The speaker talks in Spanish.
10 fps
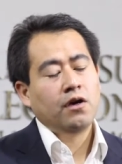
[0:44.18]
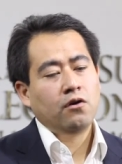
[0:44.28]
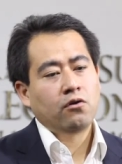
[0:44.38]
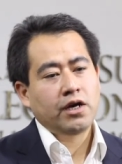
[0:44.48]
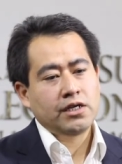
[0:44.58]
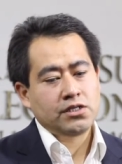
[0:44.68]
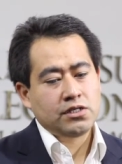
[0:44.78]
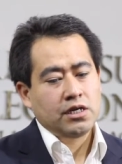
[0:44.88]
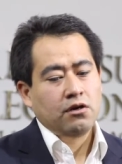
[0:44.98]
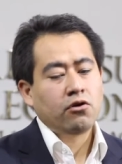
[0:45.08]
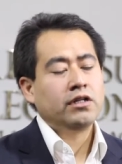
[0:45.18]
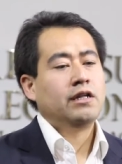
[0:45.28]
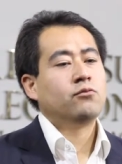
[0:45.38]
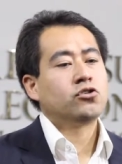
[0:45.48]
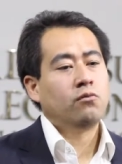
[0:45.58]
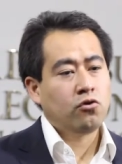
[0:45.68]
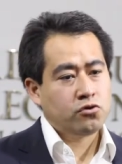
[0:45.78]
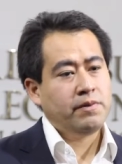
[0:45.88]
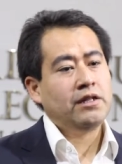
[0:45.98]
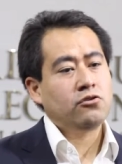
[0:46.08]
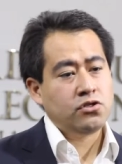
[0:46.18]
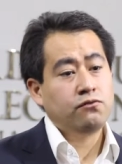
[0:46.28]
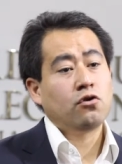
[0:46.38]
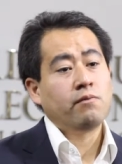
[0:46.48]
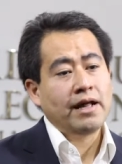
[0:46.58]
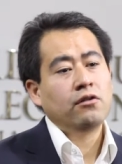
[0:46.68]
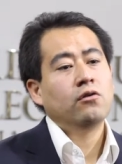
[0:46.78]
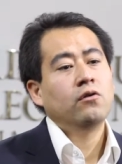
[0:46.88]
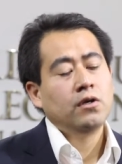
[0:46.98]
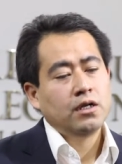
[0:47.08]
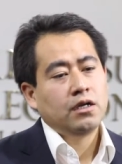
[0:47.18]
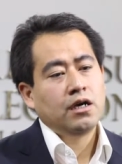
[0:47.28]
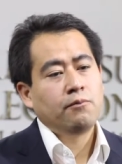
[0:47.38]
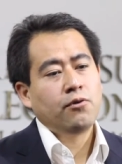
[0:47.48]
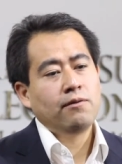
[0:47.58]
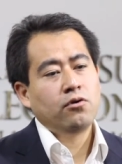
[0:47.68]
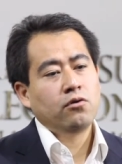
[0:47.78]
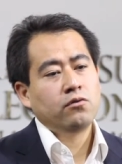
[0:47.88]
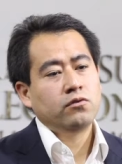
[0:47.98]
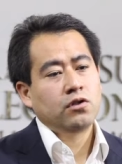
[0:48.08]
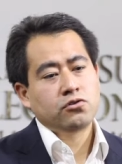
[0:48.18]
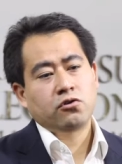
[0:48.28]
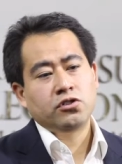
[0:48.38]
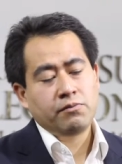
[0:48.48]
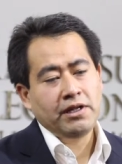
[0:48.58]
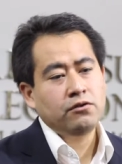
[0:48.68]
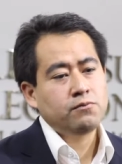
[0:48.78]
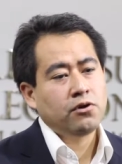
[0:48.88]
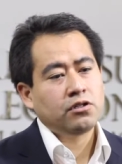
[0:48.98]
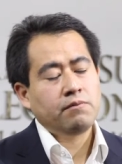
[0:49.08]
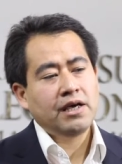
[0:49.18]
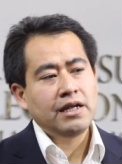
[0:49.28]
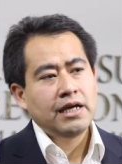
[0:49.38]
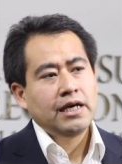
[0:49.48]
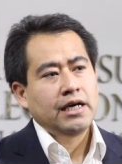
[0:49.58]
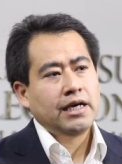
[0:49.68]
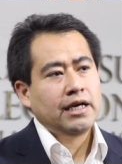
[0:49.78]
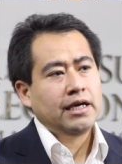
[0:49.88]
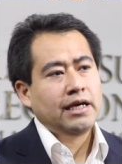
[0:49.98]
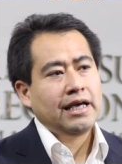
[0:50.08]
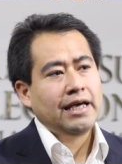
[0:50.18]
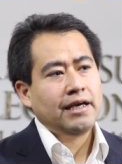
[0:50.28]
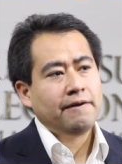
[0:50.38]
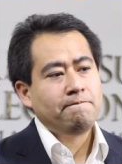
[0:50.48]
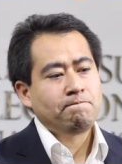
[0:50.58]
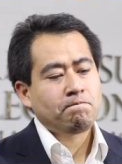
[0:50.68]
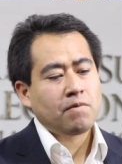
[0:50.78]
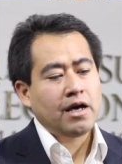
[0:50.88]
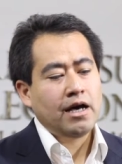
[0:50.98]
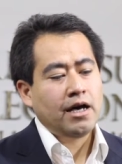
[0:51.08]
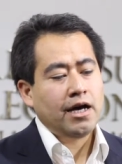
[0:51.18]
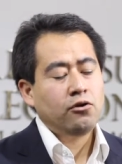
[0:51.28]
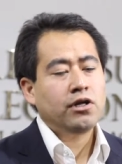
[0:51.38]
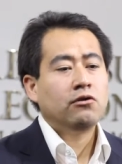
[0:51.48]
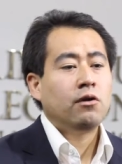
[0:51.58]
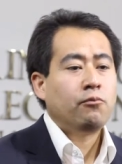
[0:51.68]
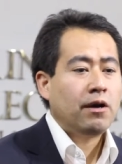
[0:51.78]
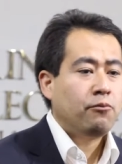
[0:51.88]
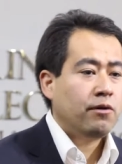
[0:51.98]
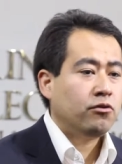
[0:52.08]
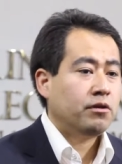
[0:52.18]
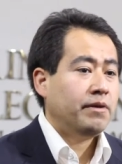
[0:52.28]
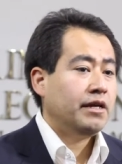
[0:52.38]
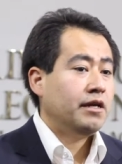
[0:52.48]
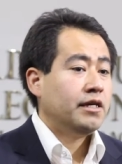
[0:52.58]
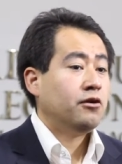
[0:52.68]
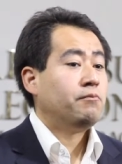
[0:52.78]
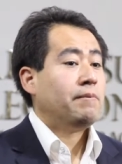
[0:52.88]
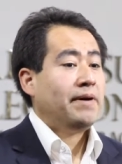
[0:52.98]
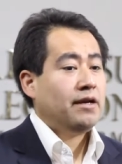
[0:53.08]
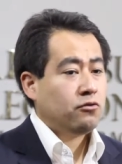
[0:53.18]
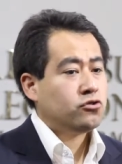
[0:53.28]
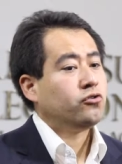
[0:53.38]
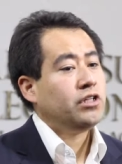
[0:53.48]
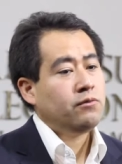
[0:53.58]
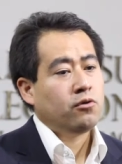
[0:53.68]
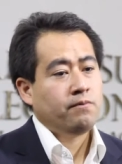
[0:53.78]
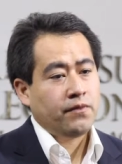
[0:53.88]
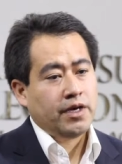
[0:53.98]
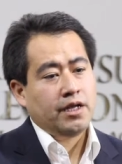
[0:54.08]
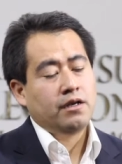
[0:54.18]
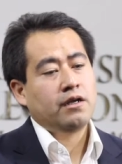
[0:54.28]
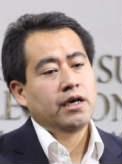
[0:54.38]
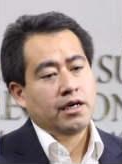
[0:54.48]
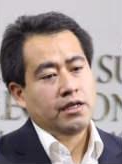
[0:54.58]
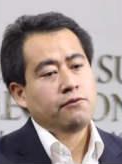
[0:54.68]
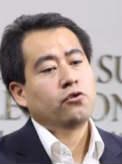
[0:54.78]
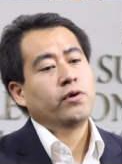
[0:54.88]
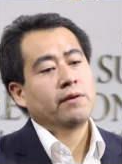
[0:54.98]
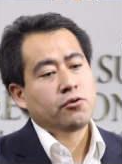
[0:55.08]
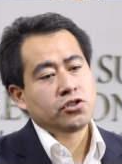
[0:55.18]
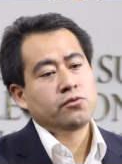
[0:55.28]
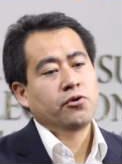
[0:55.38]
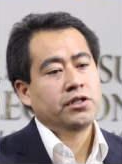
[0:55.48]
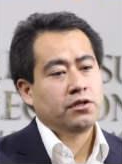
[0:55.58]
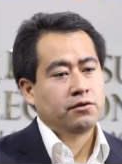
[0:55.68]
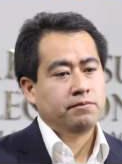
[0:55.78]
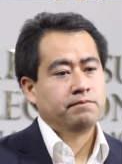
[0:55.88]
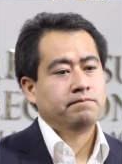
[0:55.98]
en lo que es lo que entendemos como los medios, informando el pueblo de los acontecimientos, pero también eh, ayudando al, pueblo también tener un papel constructivo en, en influir el proceso político.